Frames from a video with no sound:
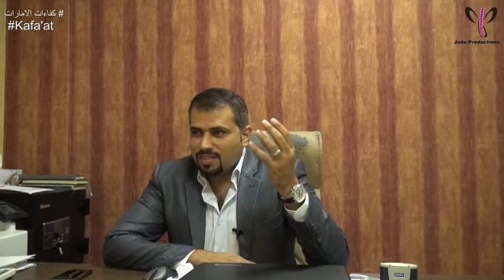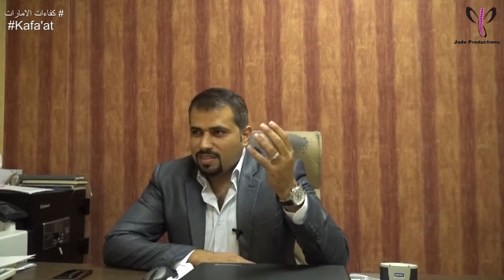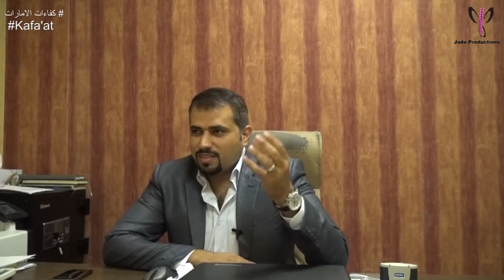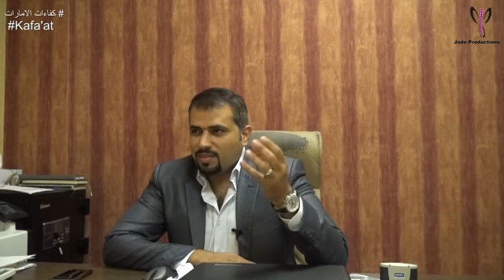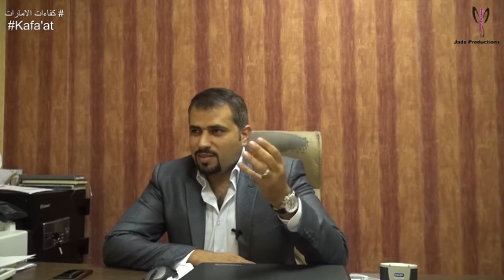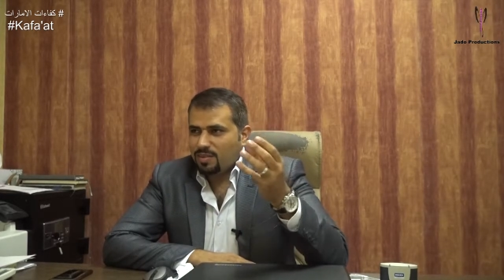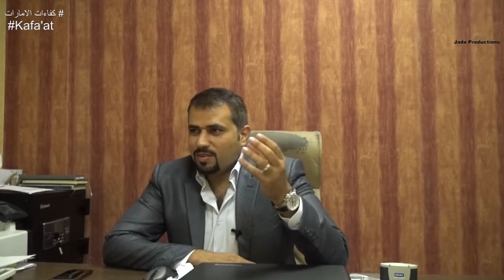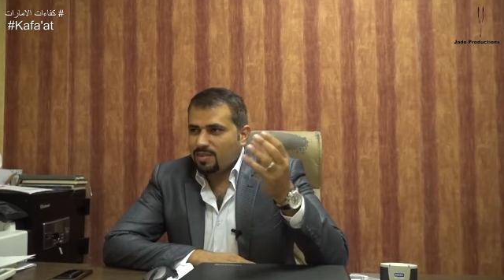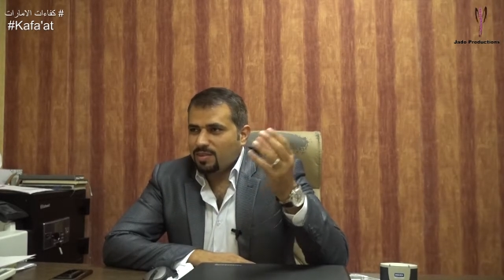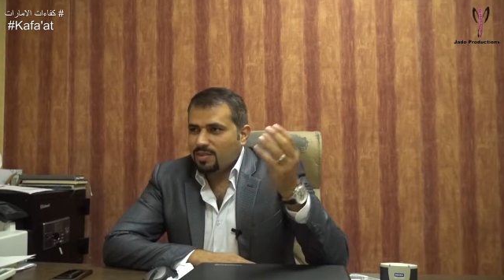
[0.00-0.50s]

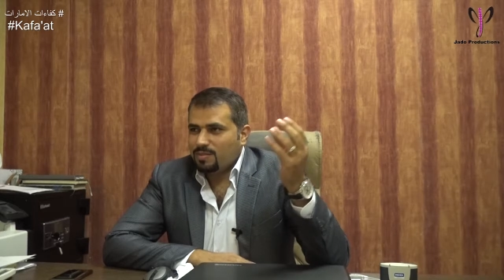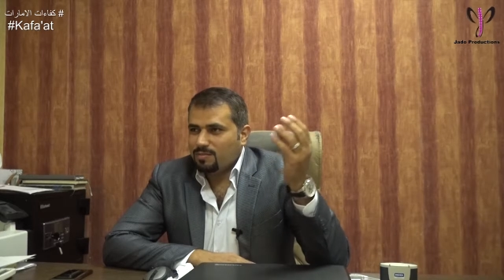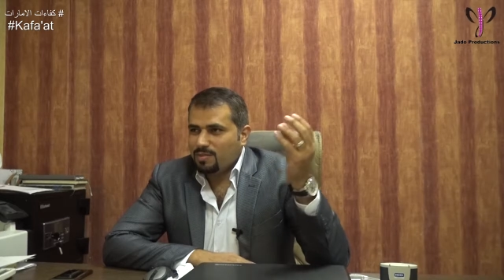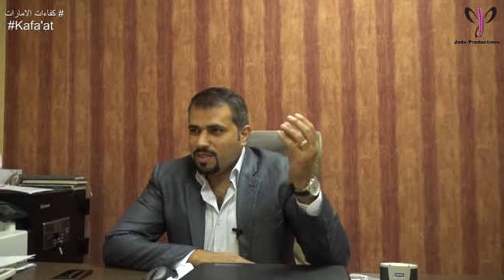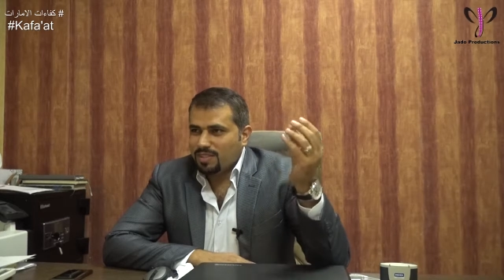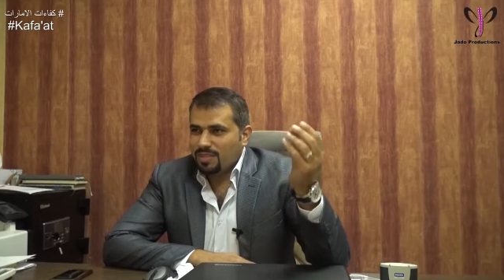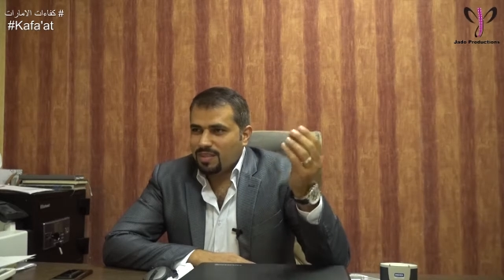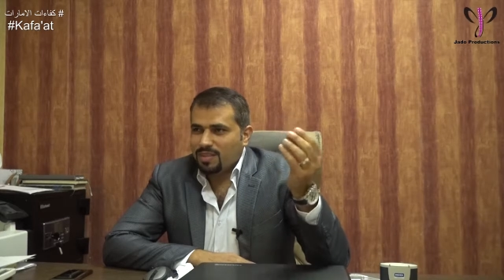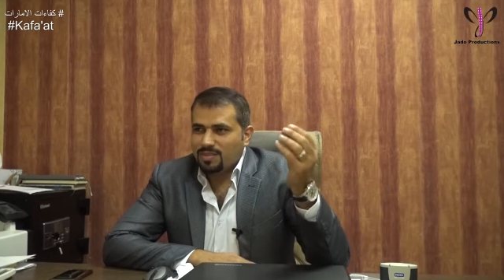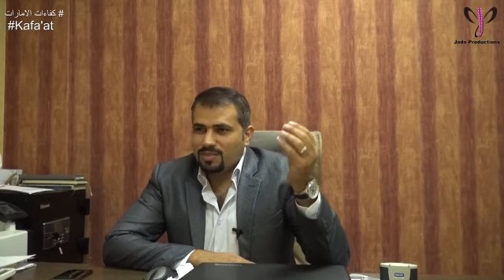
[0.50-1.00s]
شكلهم
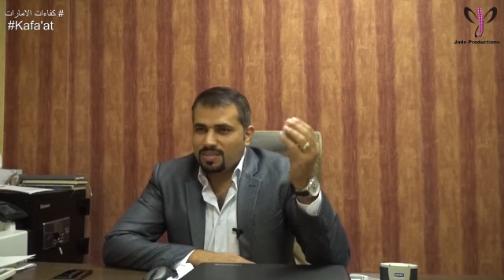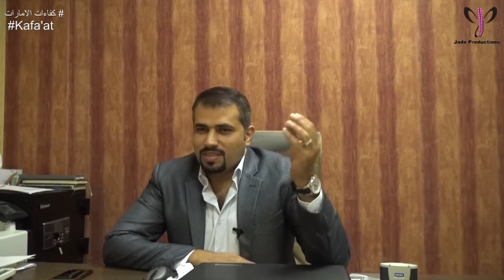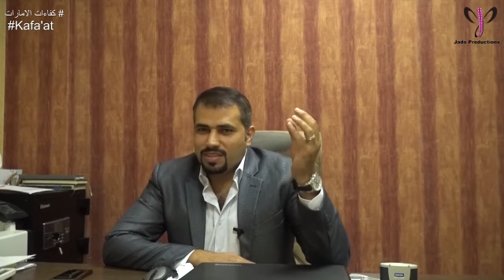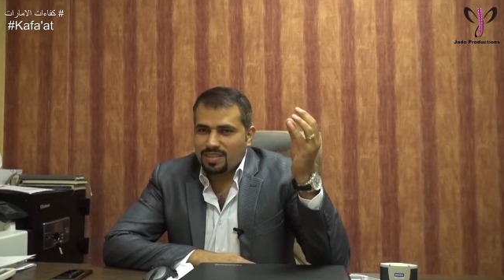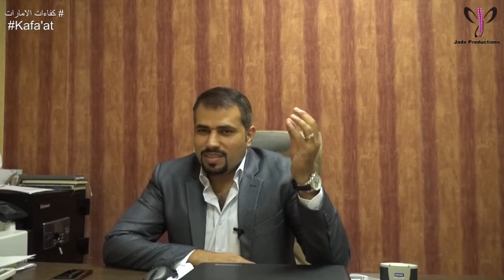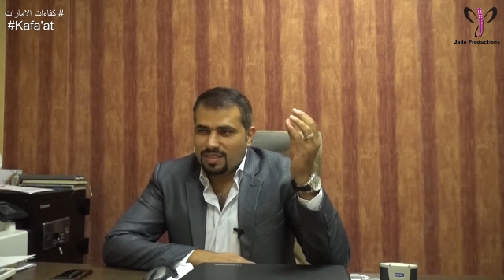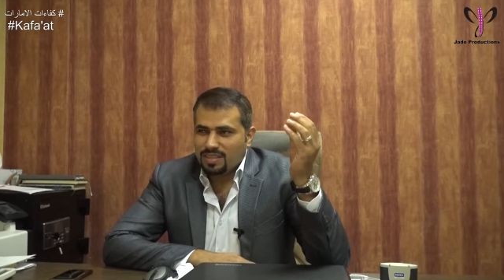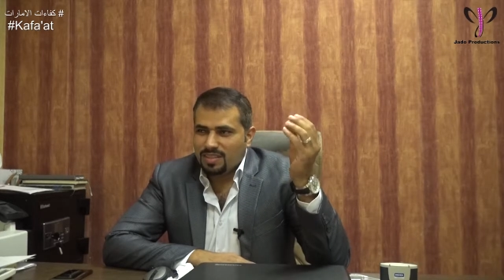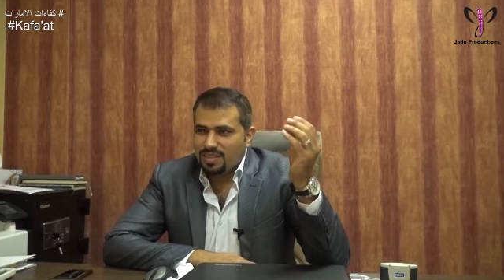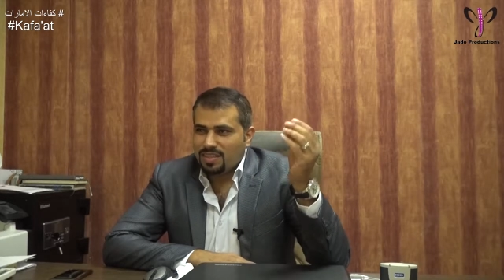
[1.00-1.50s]

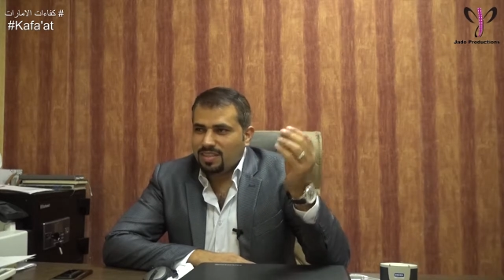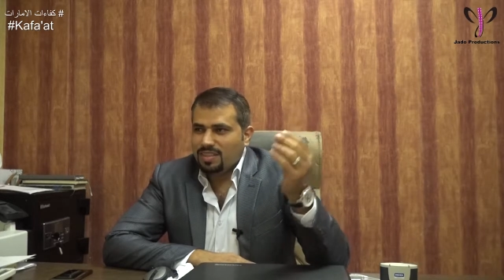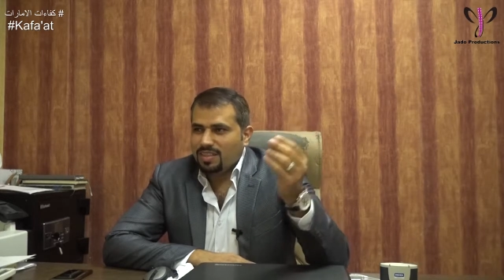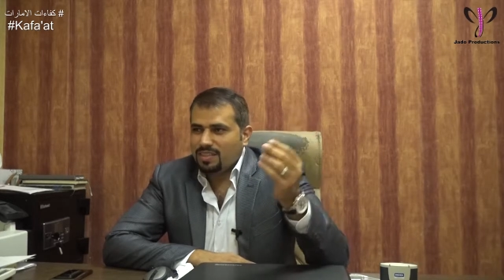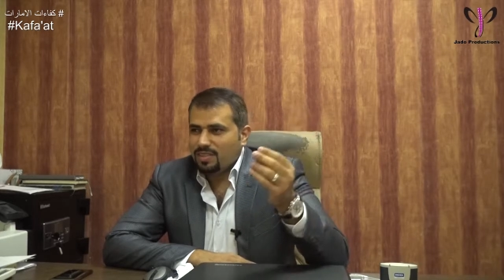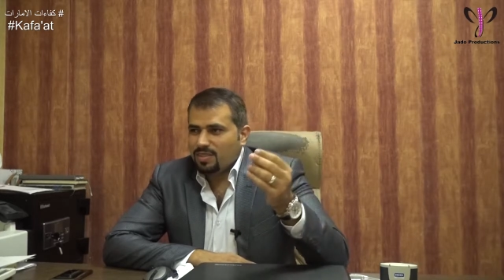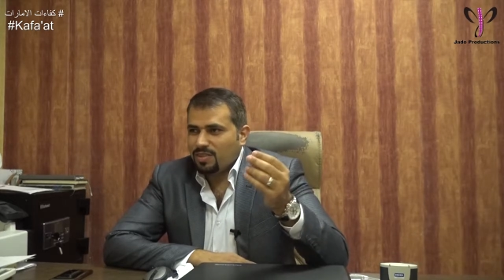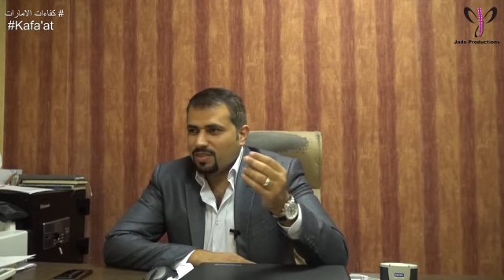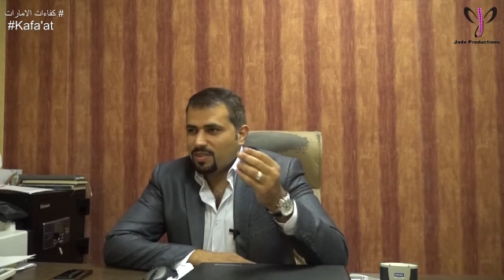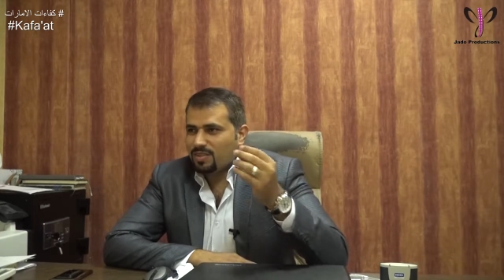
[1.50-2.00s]
مظهرهم
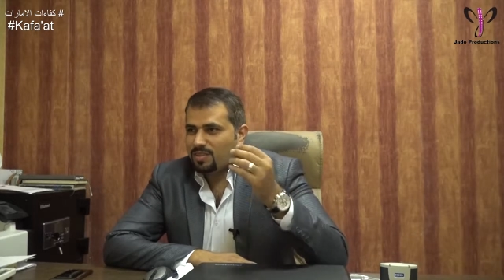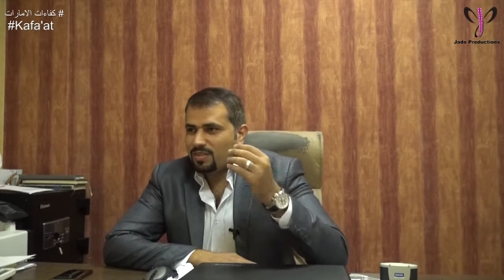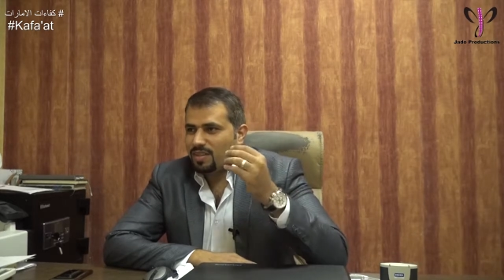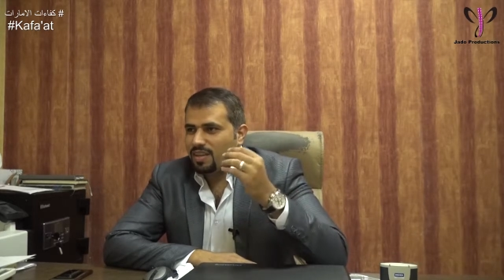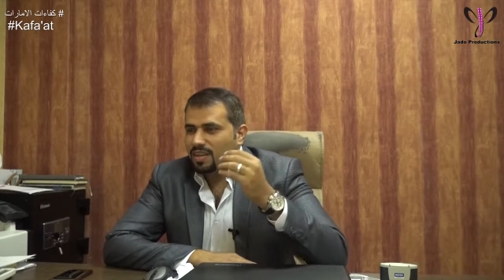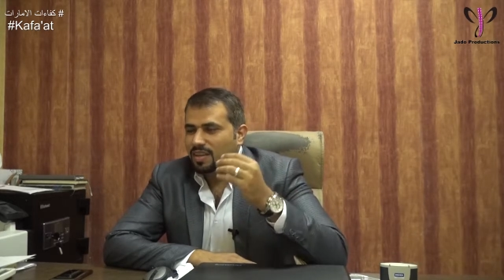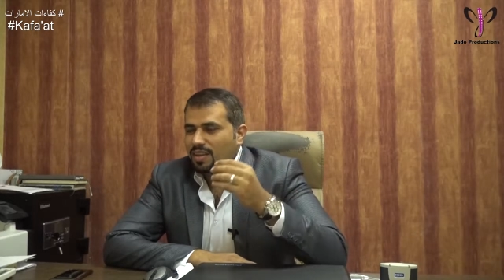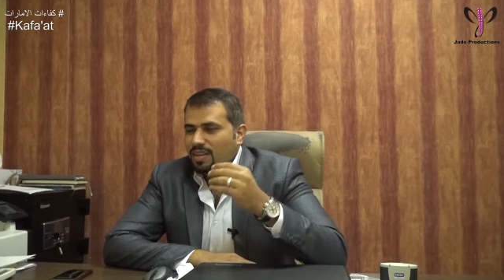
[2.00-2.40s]
شغلهم